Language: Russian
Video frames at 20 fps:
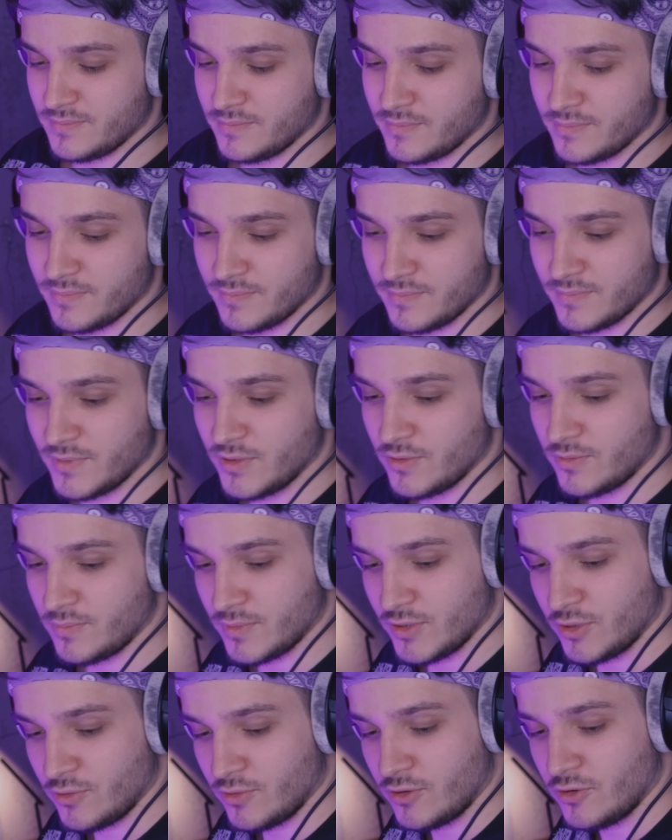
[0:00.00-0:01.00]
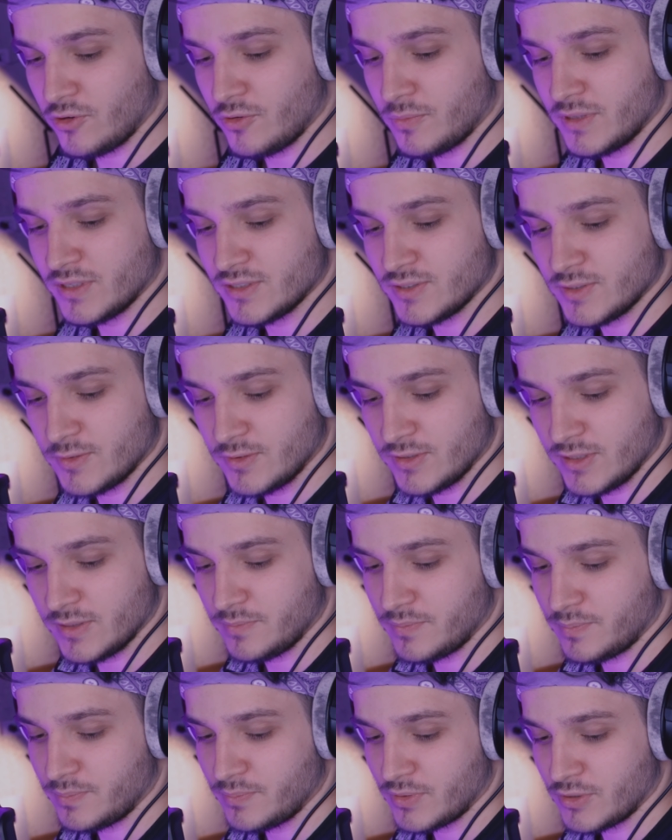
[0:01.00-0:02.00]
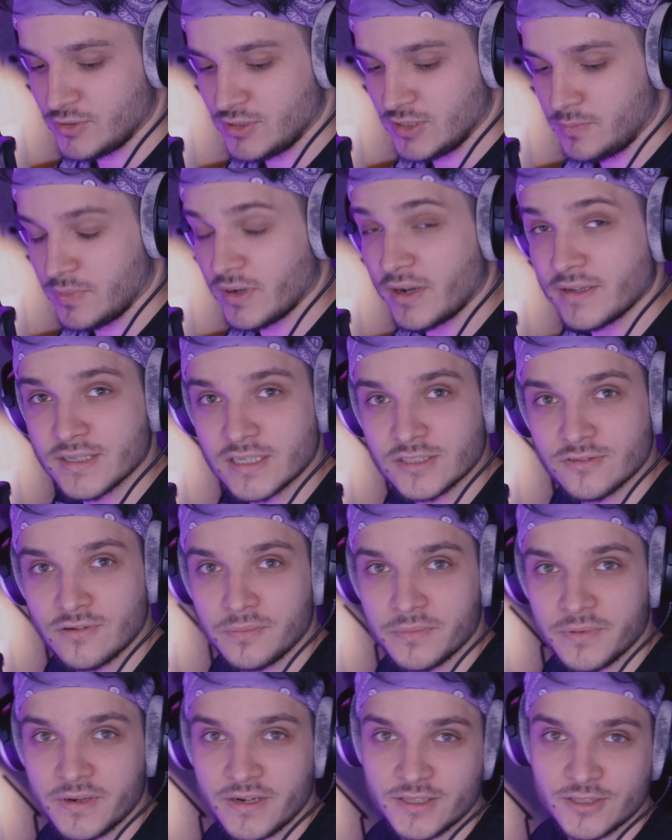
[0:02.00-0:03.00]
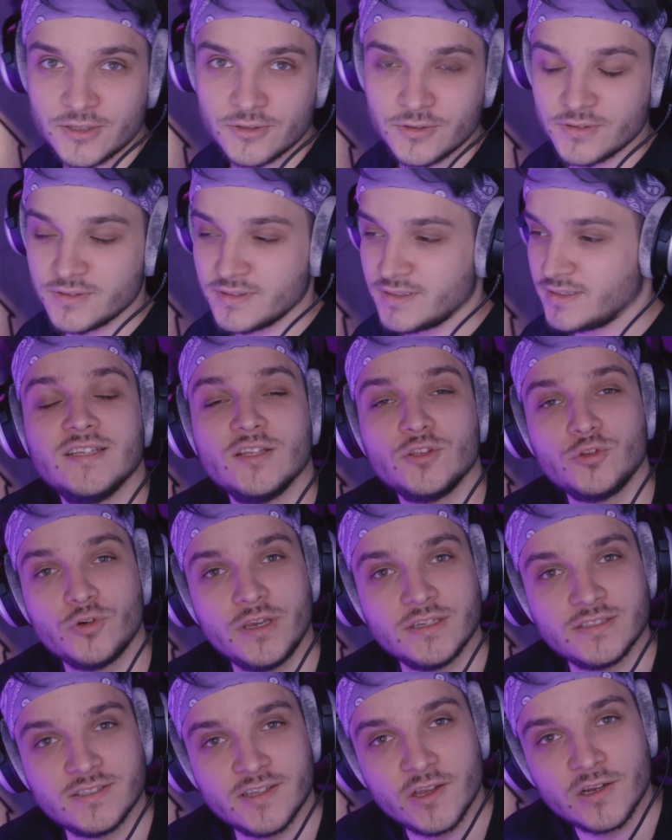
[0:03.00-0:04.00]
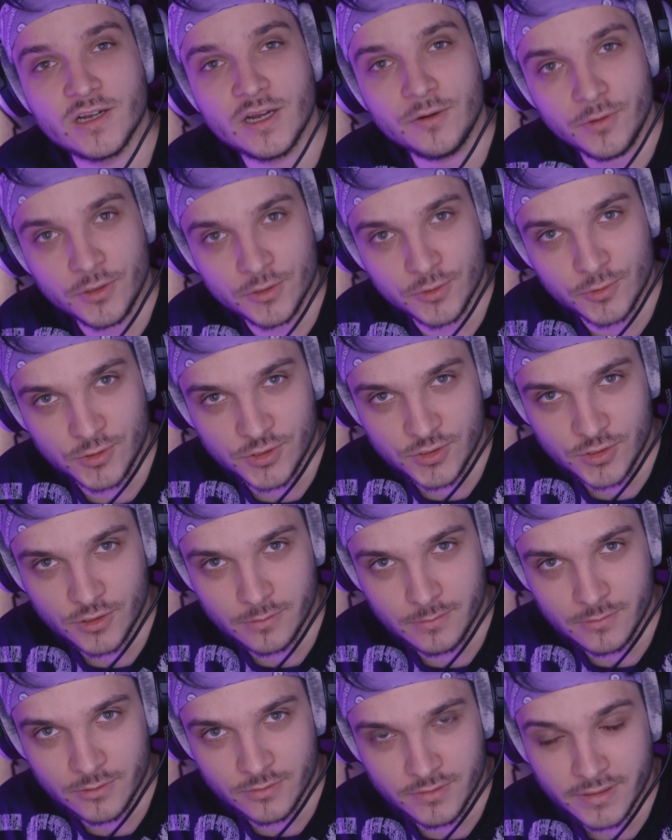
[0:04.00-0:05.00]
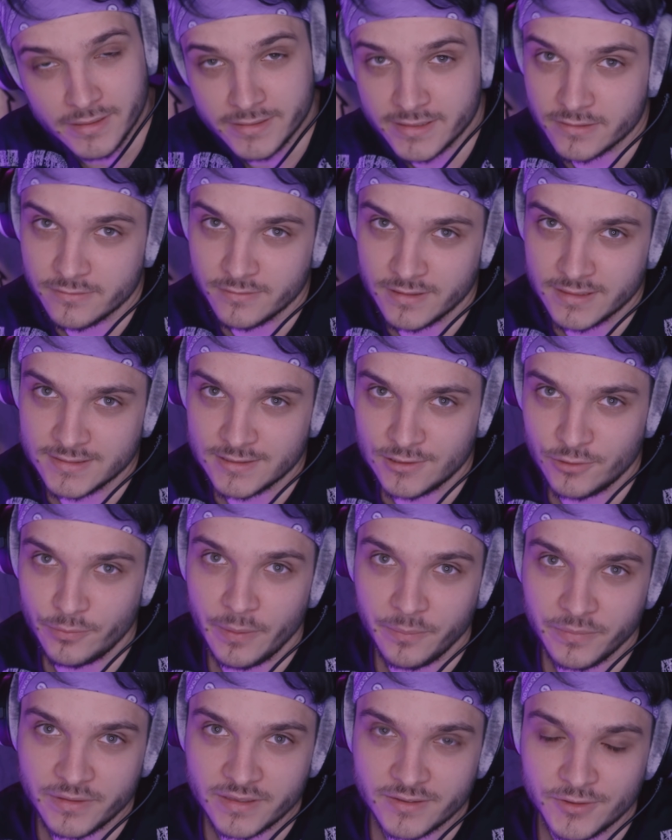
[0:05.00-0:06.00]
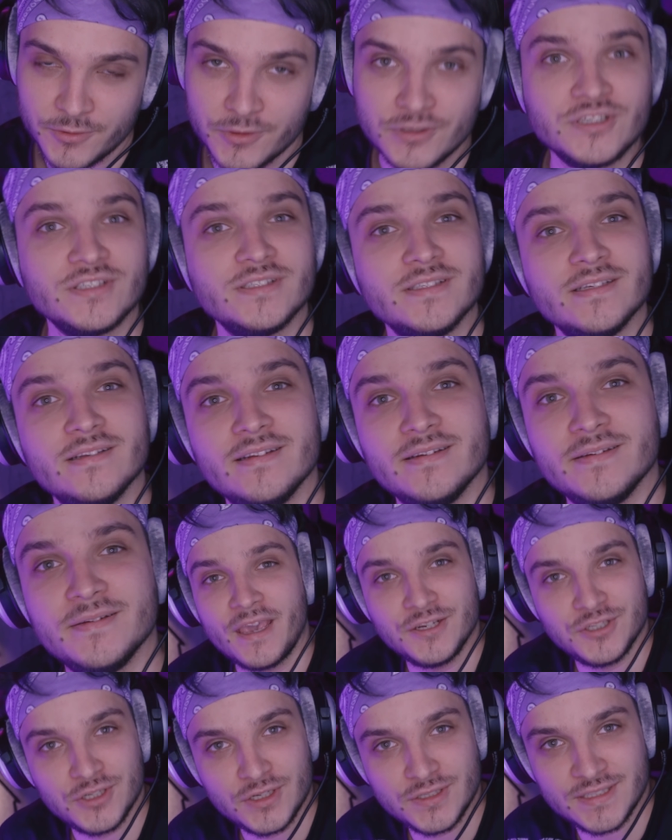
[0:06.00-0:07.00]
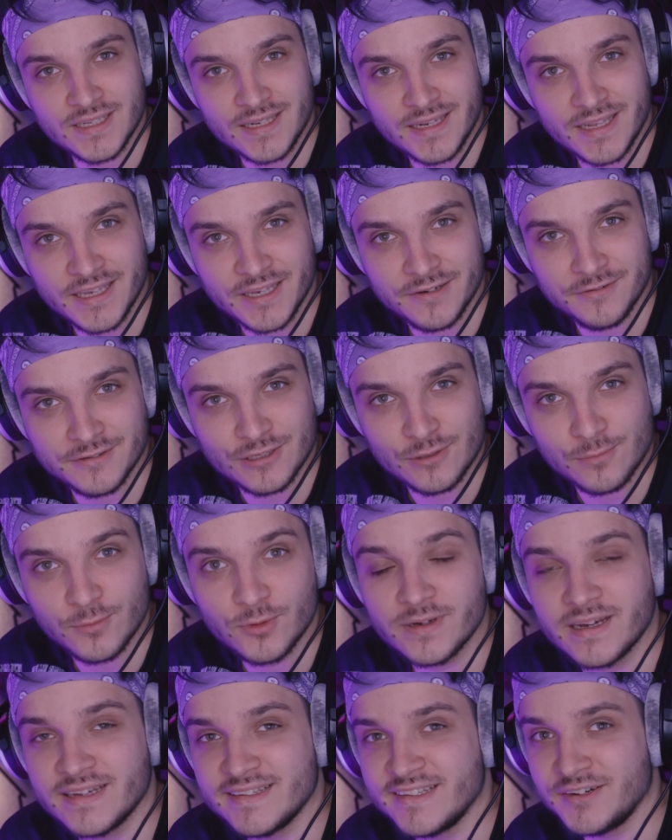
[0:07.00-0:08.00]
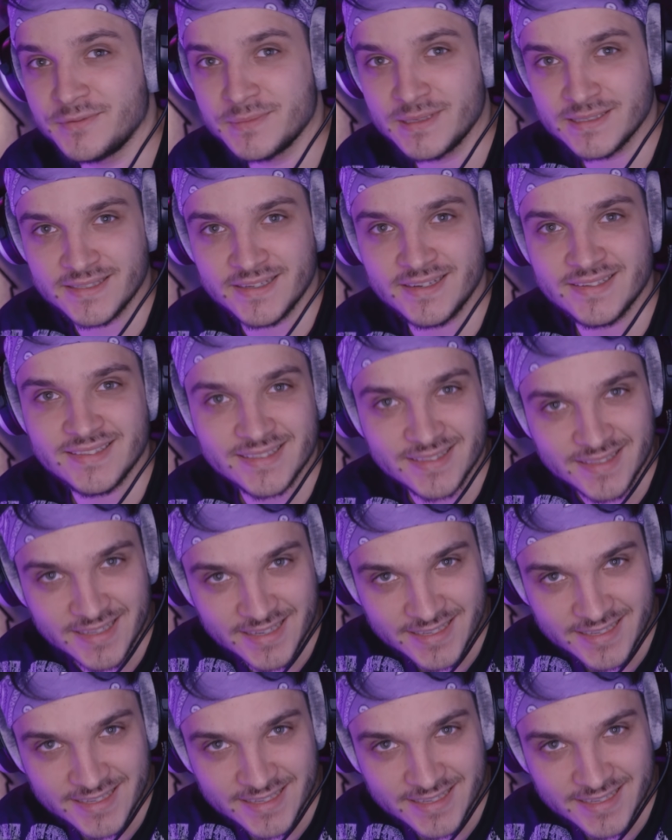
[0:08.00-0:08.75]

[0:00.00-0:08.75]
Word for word: многого мне стоило просто показать вам рингтон. Зато я знаю, кого я точно люблю. Это вас, любимки, очень сильно. А еще сильнее я вас люблю, когда вы мне ставите